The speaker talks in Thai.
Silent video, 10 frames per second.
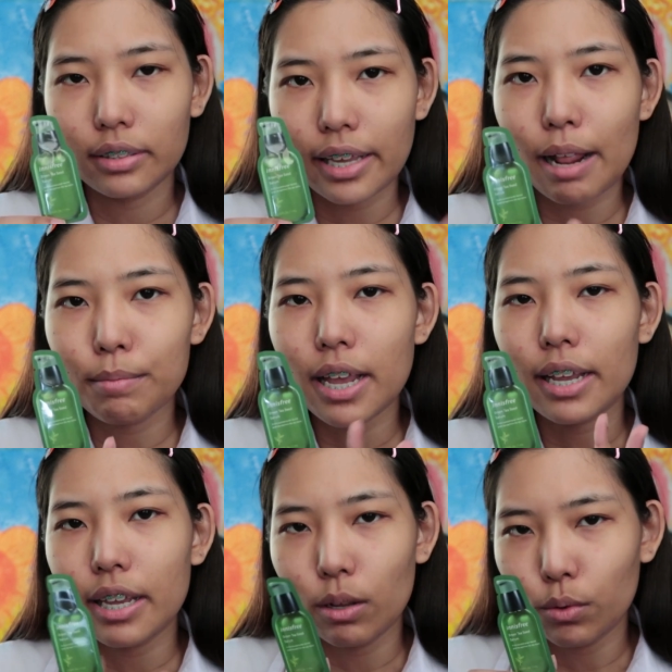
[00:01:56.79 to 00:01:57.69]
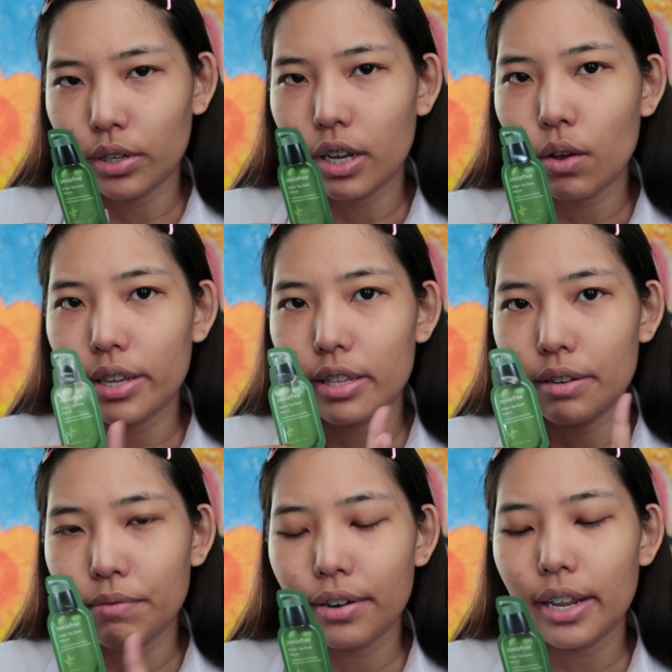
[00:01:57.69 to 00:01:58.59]
เซรั่มชาเขียวตัวนี้ของ
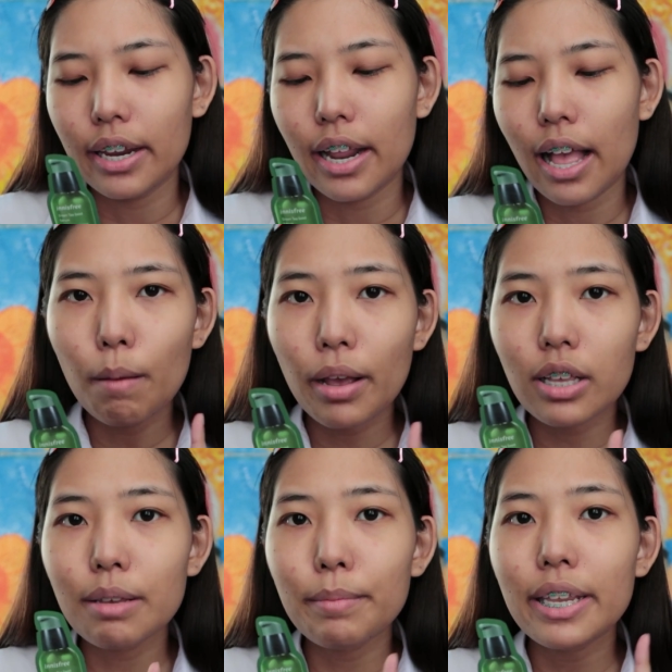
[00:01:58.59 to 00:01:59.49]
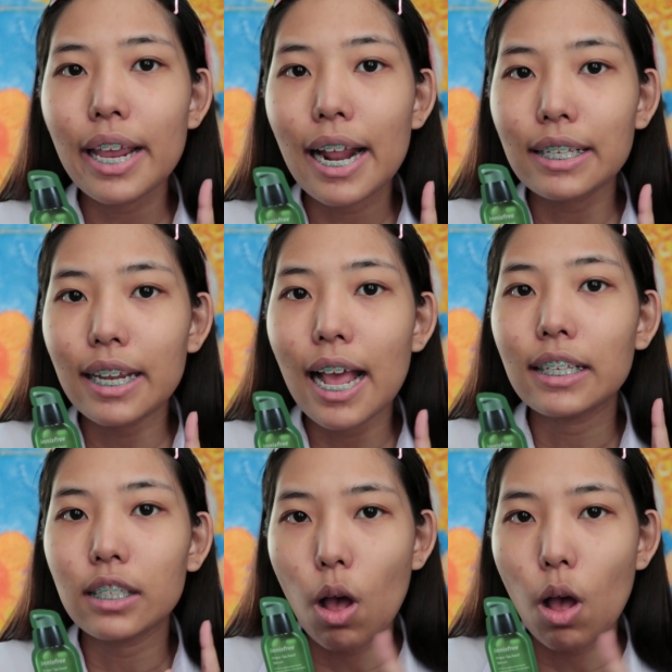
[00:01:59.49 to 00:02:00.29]
Innisfree นะคะมันก็จะมีในลักษณะ